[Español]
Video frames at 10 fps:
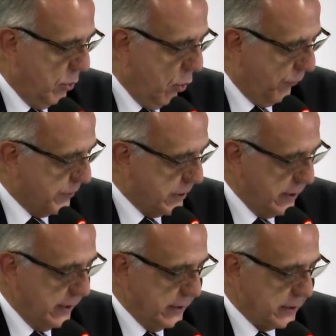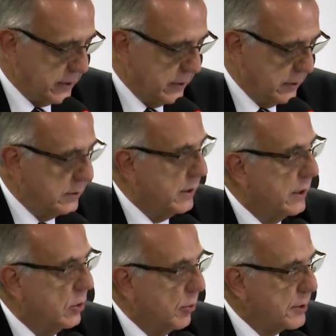oficinas
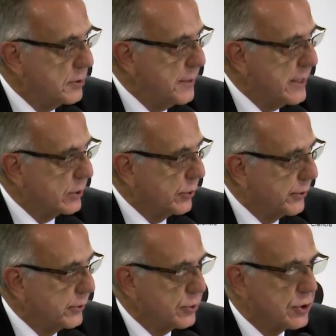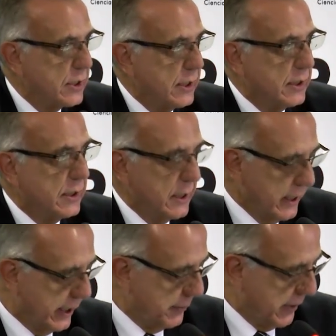de López Villatoro se
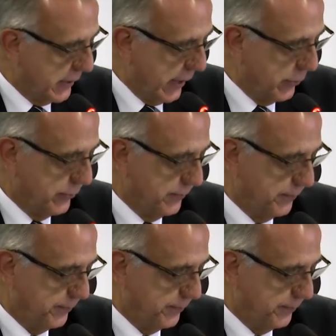incrementaron.